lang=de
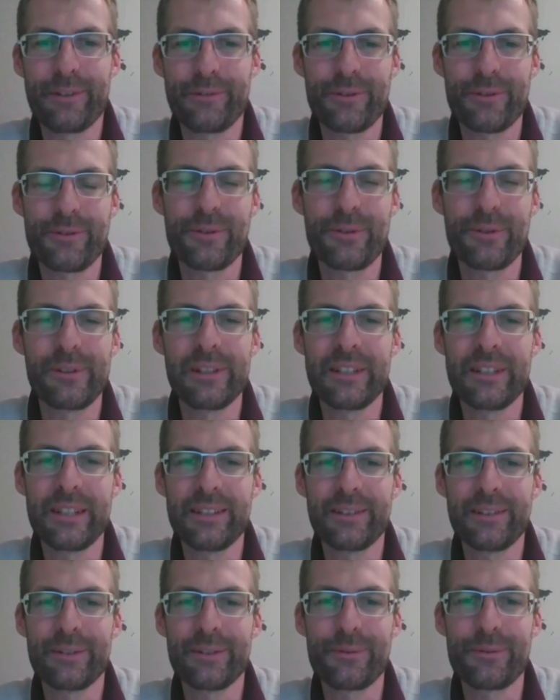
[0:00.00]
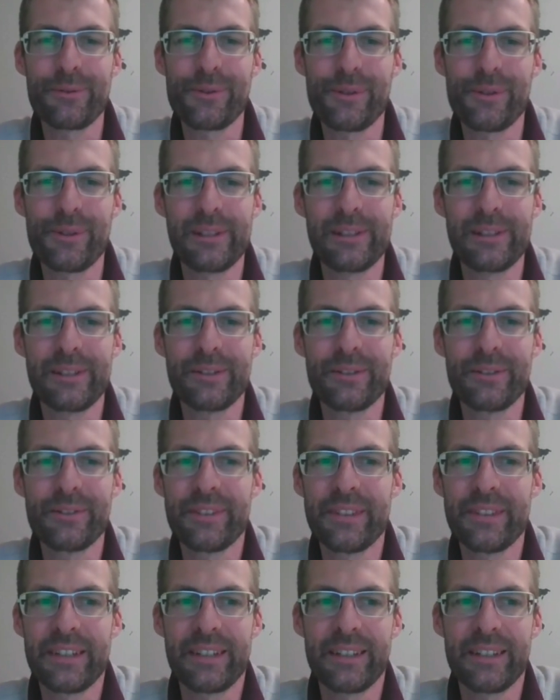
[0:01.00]
Thema für die Schülerinnen und
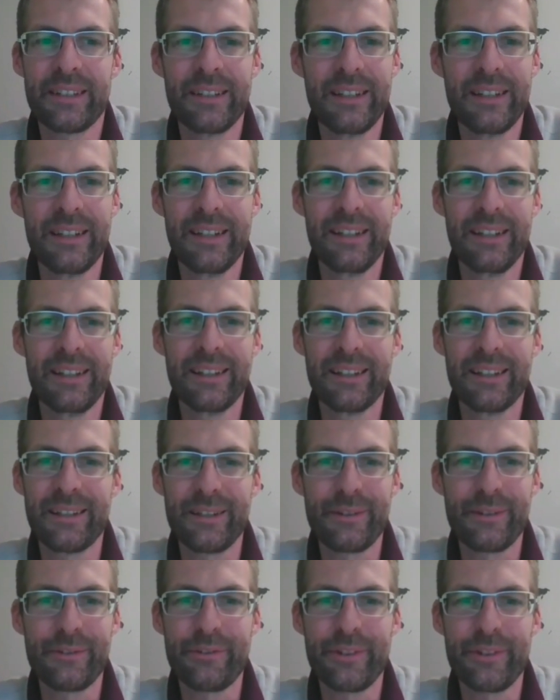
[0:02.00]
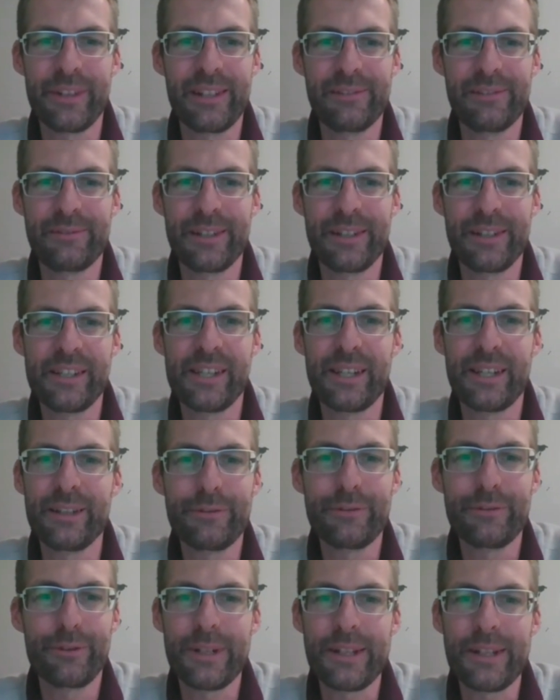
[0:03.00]
Schüler und äh, äh viel bei
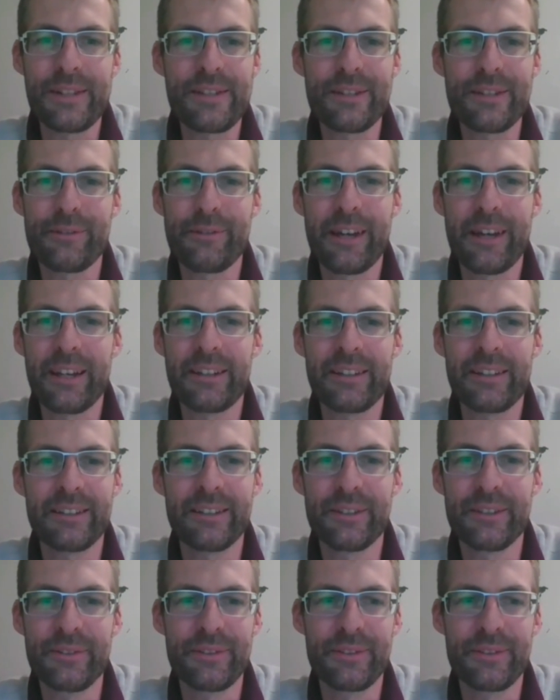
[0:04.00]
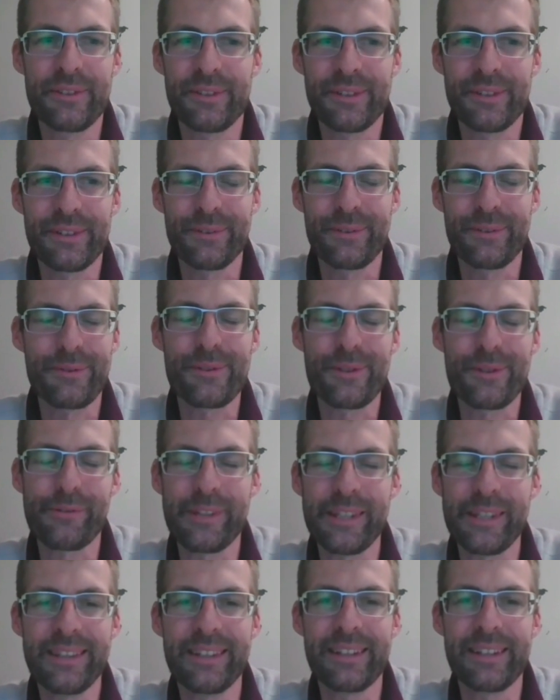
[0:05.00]
Influencer werden und
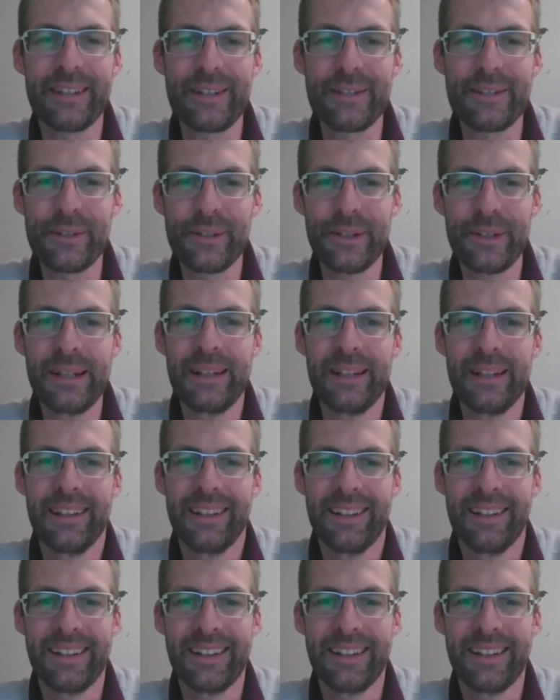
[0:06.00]
und so weiter. Also,